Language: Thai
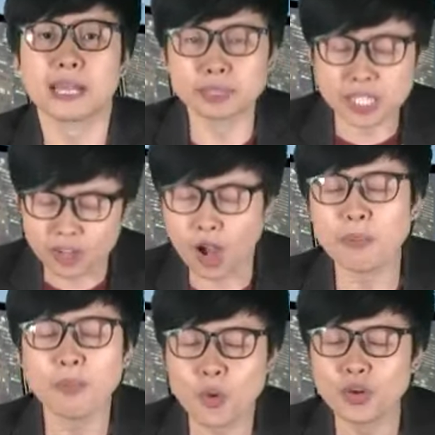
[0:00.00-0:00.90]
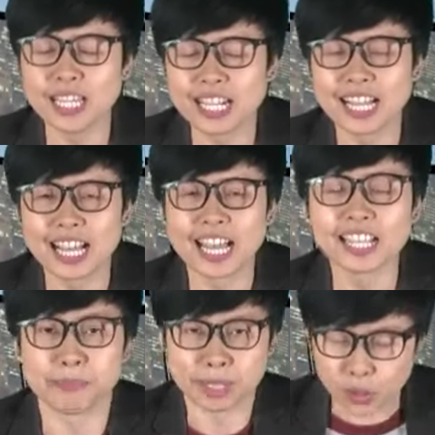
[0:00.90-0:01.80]
นำเสนอข้อมูลเนี่ยนะคะ ให้
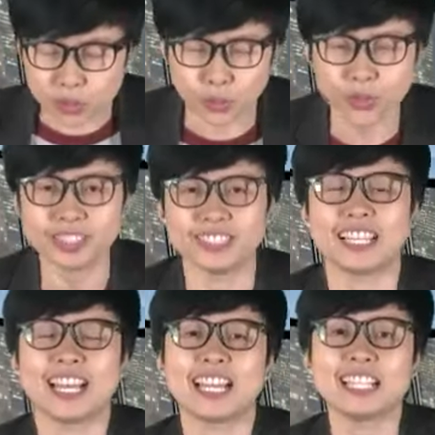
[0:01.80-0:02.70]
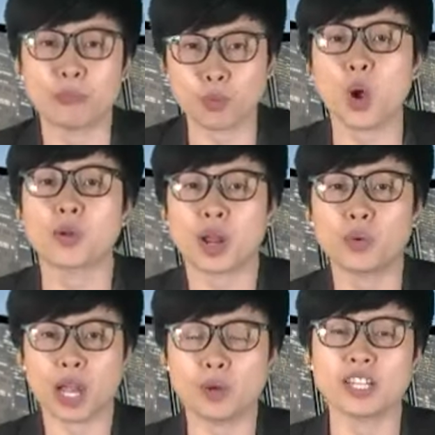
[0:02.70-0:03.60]
กับนักลงทุนนะคะอย่างพวกเรา
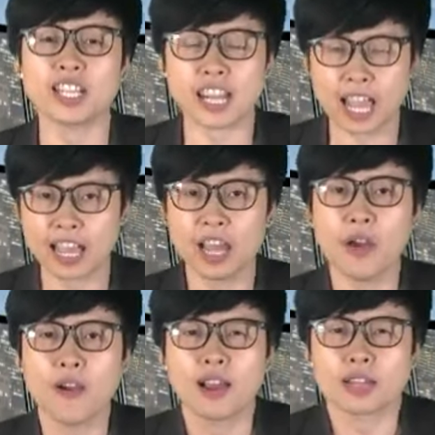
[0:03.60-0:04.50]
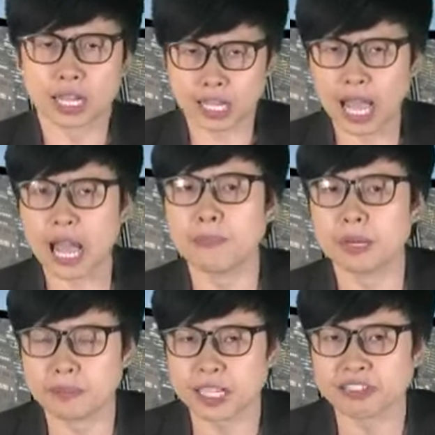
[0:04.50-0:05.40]
เราเนี่ยนะ ราคามั
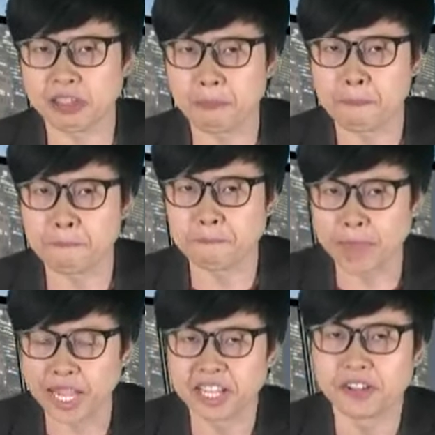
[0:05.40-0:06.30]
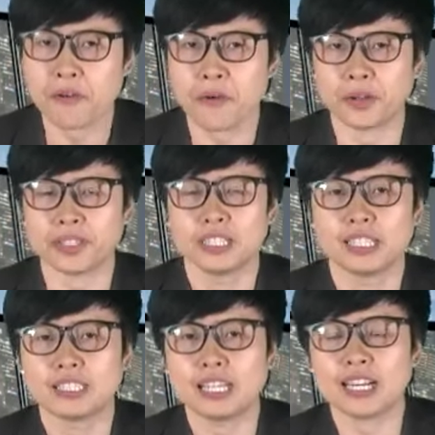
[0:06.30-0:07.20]
นมักจะไปก่อน
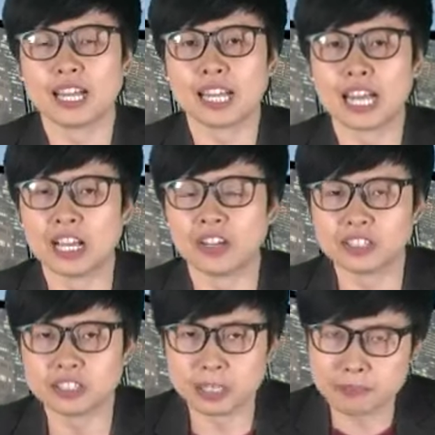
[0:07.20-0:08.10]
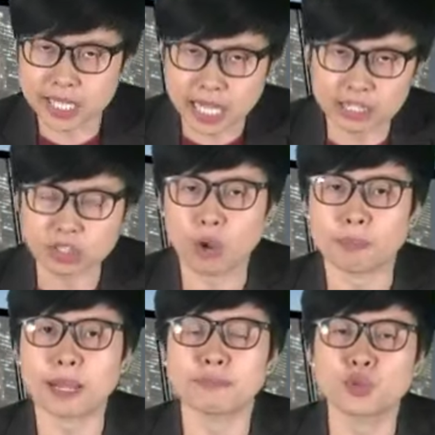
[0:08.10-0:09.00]
และราคาก็จะมีการตอบ
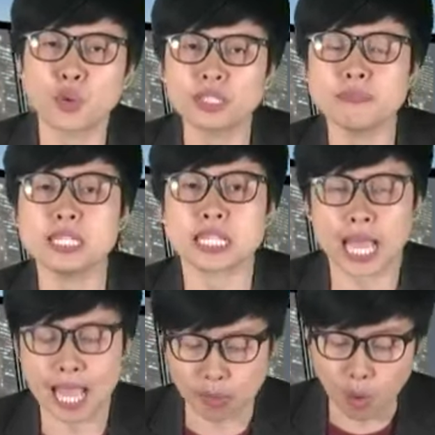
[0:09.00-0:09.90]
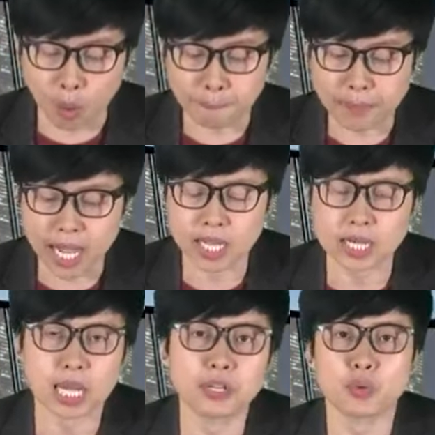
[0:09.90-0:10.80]
รับช่วงที่มีข่าวออกมา
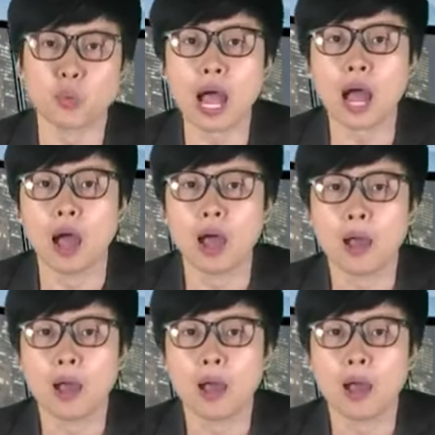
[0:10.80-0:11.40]
นะ หรือว่า